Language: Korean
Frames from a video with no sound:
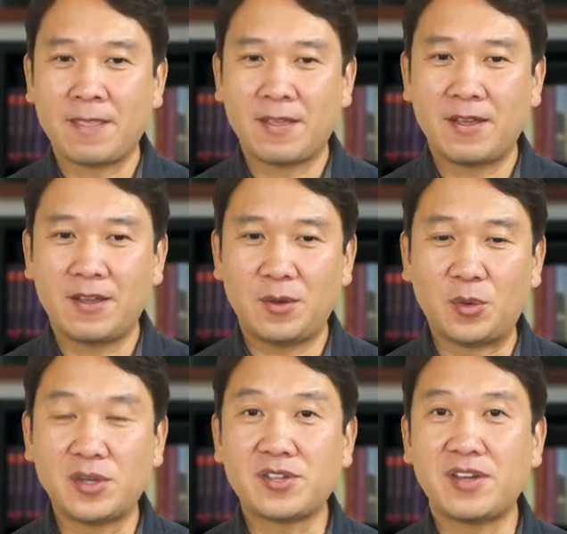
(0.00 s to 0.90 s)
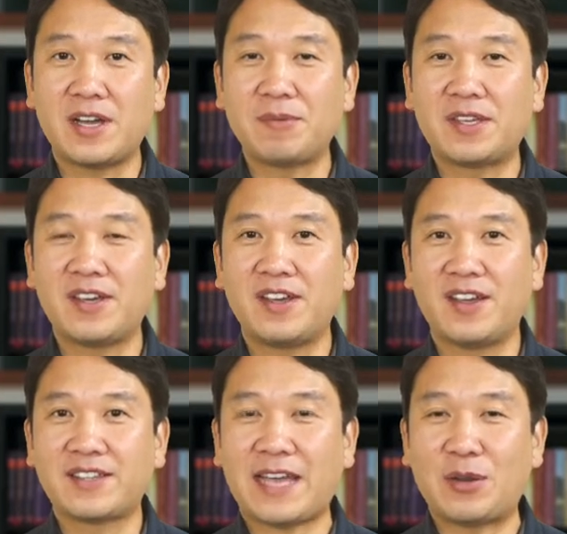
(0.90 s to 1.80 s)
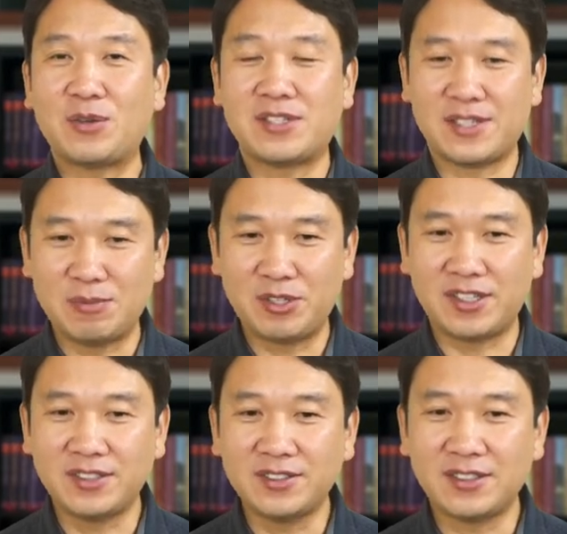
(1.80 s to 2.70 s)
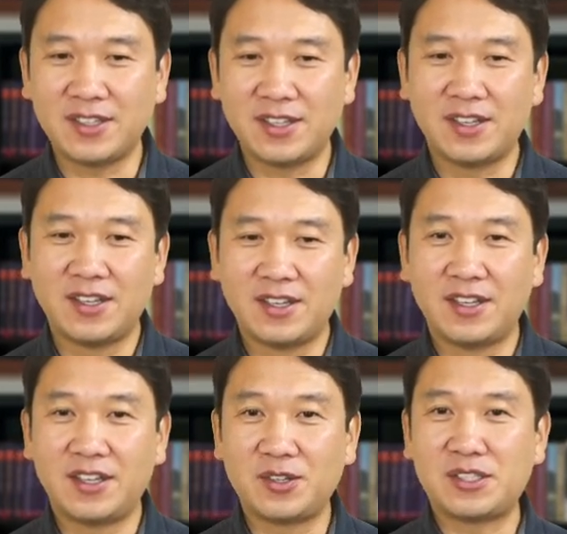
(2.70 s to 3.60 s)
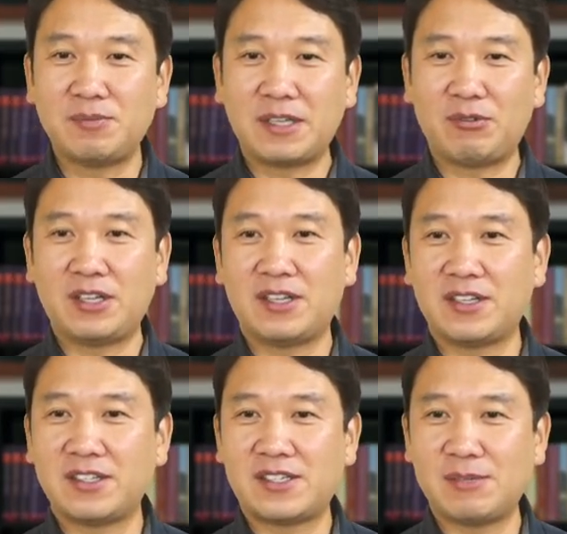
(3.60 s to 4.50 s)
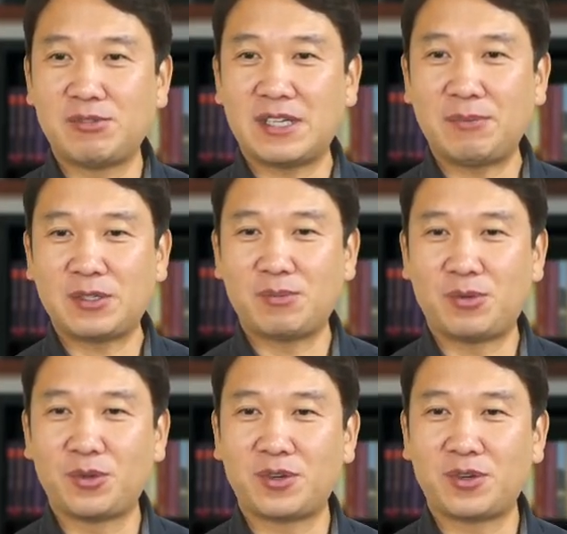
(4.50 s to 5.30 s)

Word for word: 아, 오늘 저희가 함께 다룰 질문은 아, 이것입니다. 우리 질문을 함께 좀 보도록